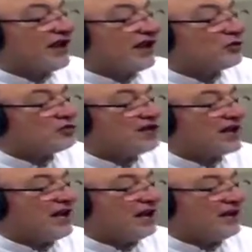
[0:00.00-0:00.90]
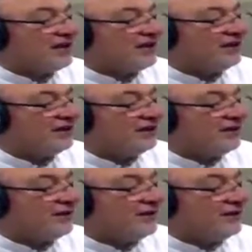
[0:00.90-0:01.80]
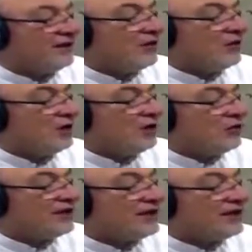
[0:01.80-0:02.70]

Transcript: دي هيكون شكلها ايه لو قالوا لك